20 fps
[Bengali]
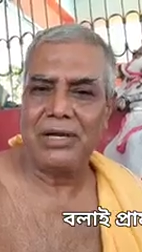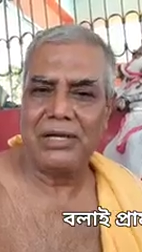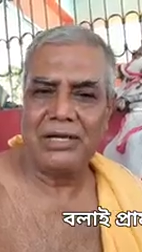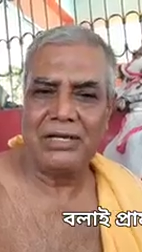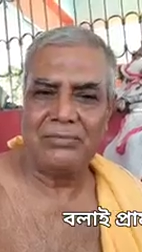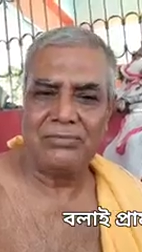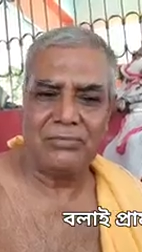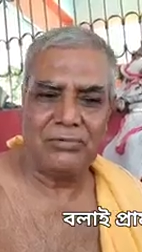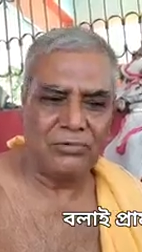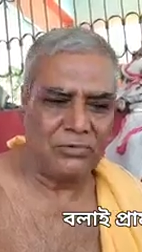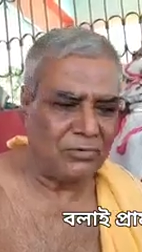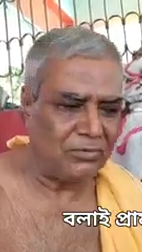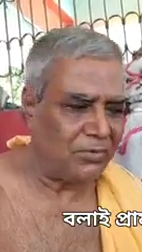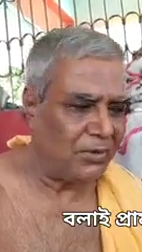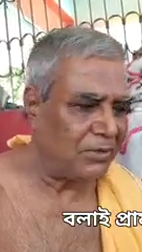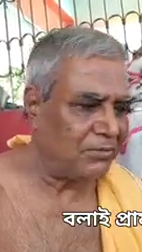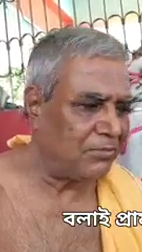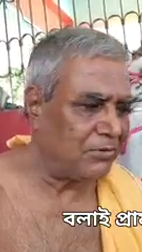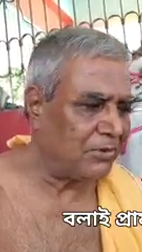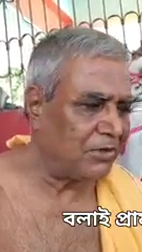মায়ের পুজো
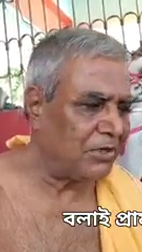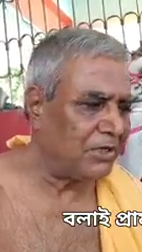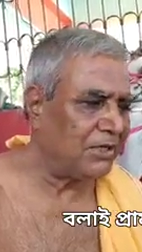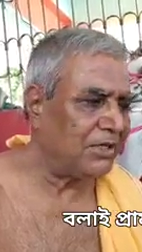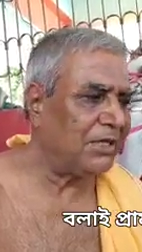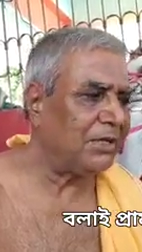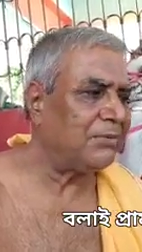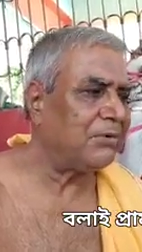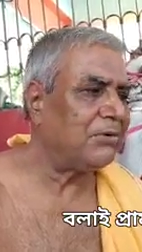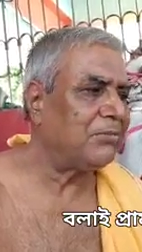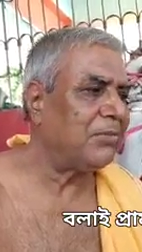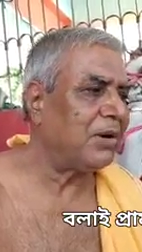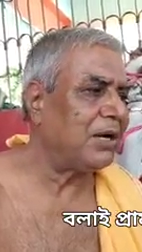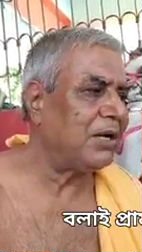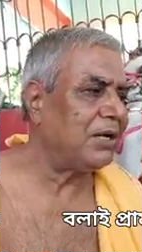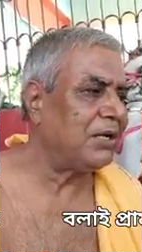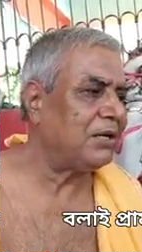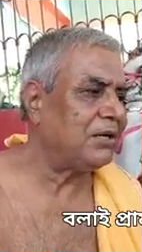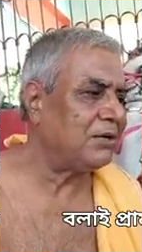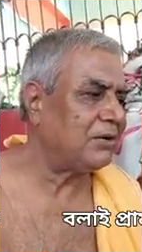পার্বণ নিয়ে এবং
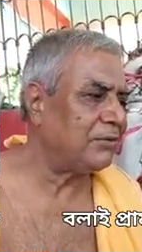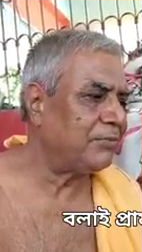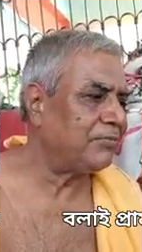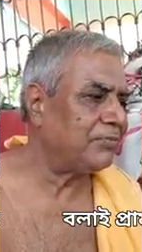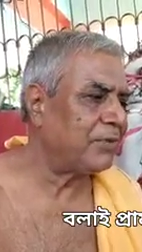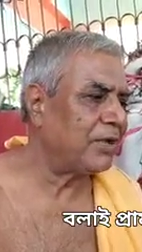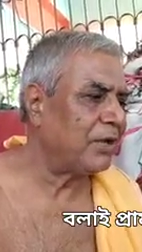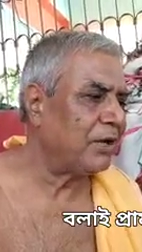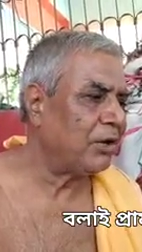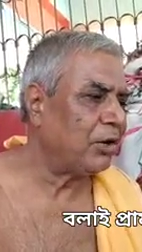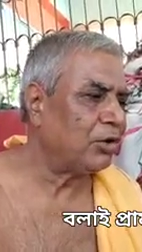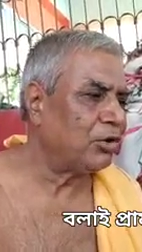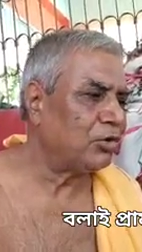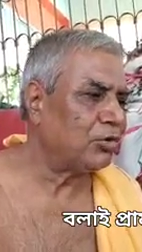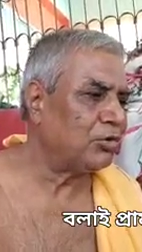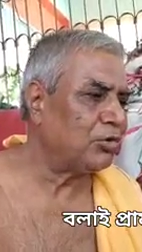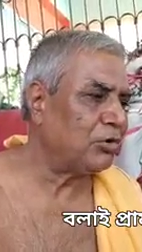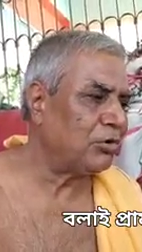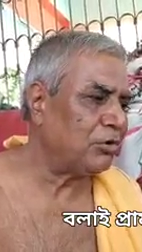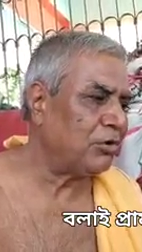মায়ের
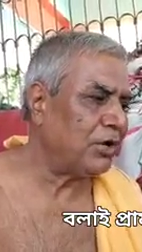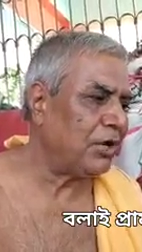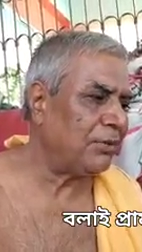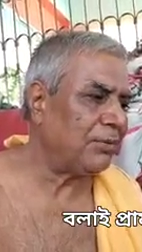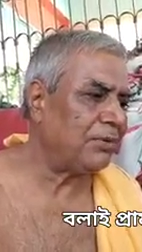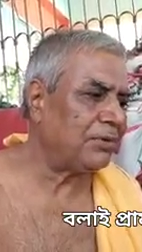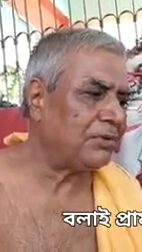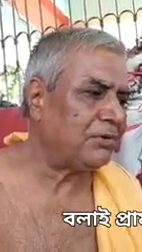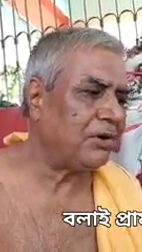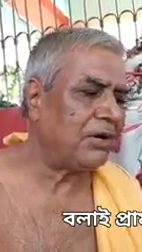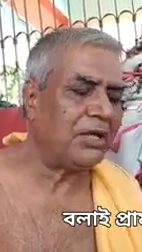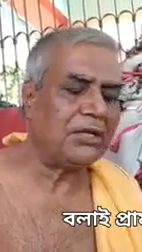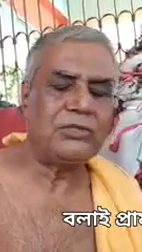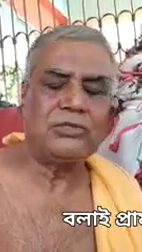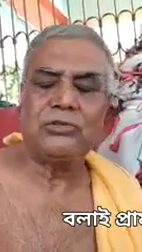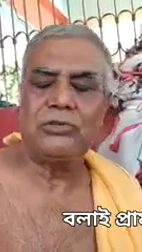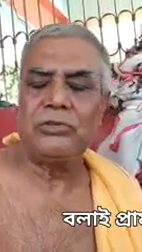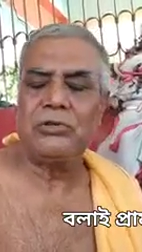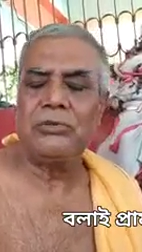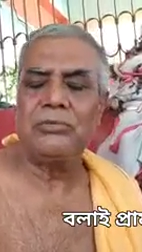অনুগ্রহ লাভ করার
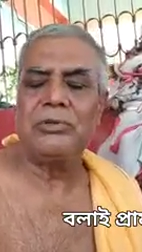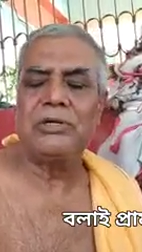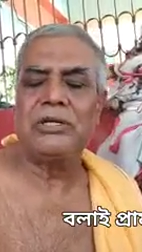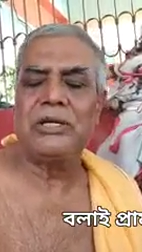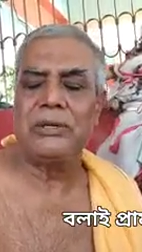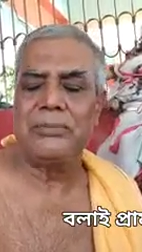জন্য এবং